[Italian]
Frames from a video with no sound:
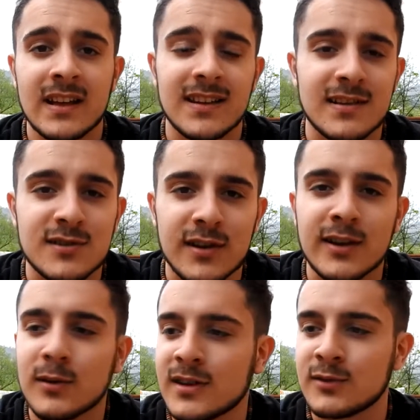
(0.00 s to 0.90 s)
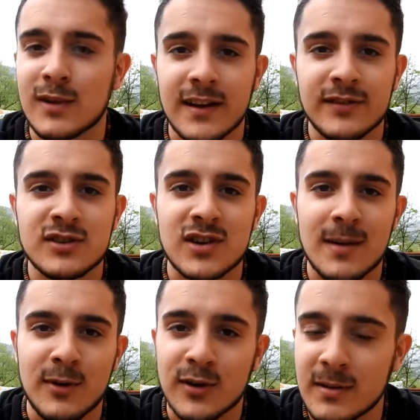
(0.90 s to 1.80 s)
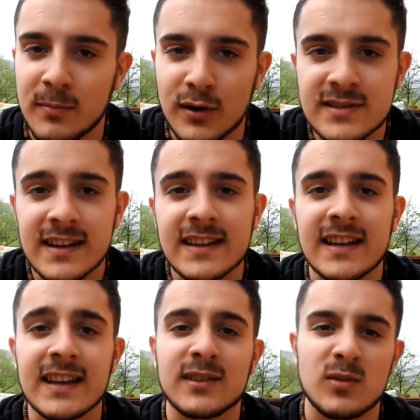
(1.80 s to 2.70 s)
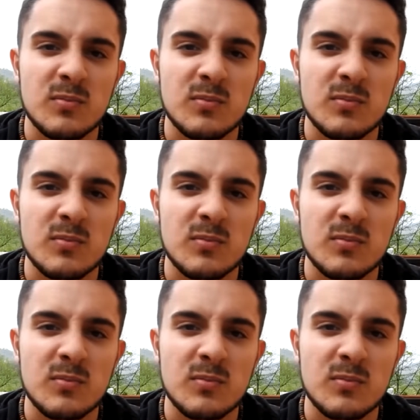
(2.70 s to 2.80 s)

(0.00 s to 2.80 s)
della solita inquadratura che facciamo con i poster dietro,